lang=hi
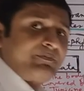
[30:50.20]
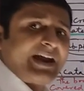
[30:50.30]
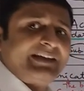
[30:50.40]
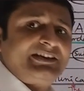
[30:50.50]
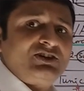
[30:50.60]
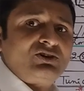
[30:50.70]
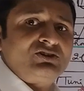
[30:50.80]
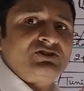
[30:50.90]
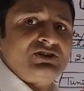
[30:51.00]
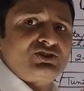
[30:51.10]
ब्रैंकियो
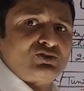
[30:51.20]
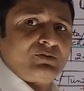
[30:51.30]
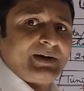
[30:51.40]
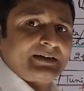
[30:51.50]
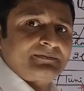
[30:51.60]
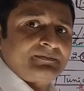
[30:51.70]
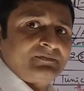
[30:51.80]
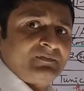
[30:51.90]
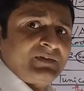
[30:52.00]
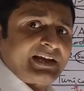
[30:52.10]
स्टोमा
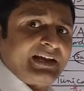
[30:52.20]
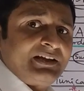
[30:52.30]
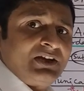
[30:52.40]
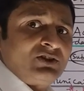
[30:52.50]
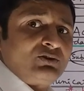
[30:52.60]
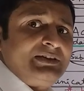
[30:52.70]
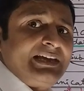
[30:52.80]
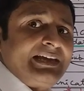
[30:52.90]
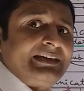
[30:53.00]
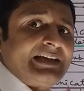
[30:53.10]
ठीक है तो ये
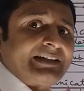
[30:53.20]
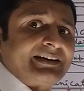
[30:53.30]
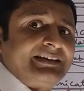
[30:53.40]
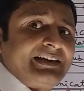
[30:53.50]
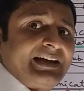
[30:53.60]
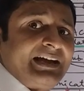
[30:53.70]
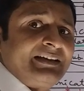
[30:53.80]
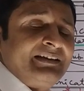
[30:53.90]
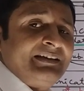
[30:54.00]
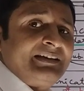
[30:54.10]
याद रखिएगा
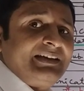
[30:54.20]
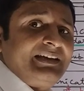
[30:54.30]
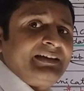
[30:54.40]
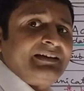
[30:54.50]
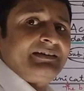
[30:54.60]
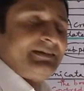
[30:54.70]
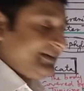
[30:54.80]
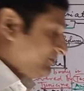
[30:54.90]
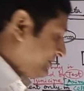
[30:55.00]
कि ये हो